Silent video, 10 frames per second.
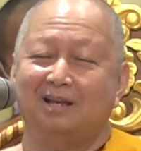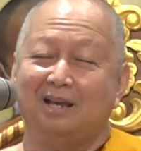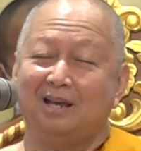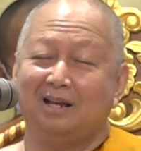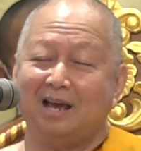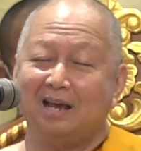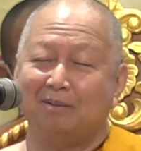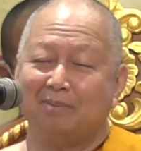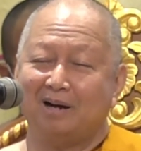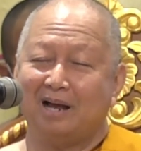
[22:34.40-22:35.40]
ที่ได้
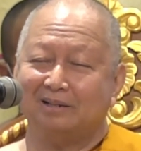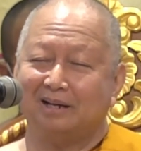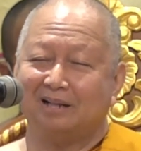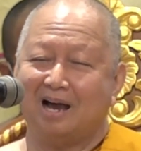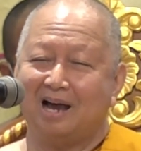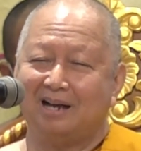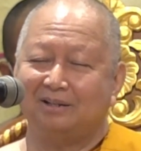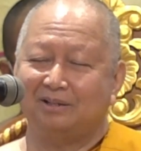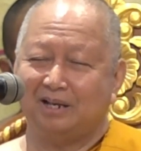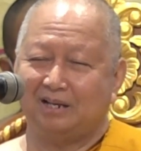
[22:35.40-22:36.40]
พระราชทาน
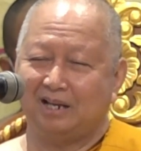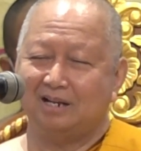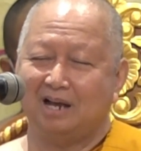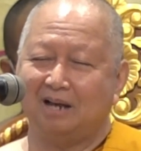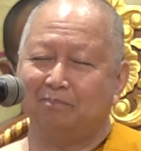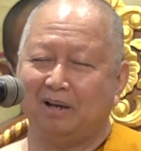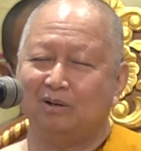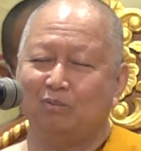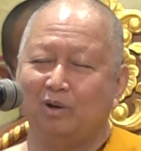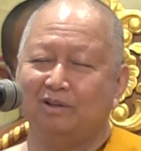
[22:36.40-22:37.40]
ที่ดินอันเป็น
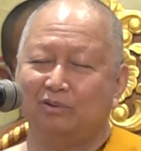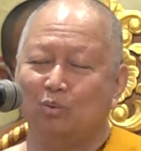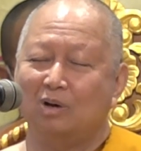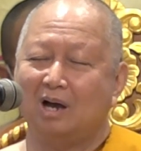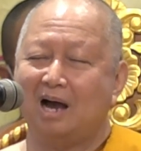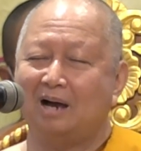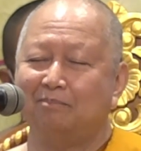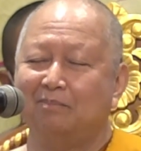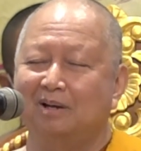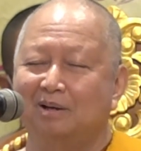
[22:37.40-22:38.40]
วิสงคราม
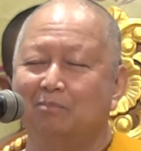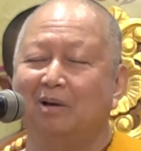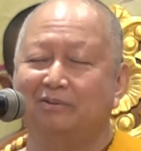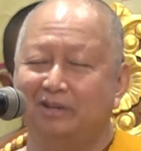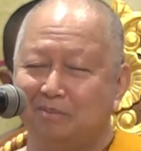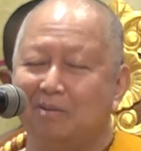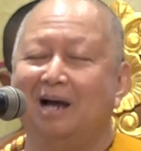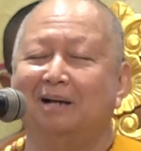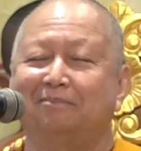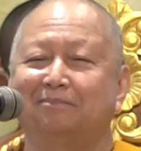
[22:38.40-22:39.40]
มาสีมา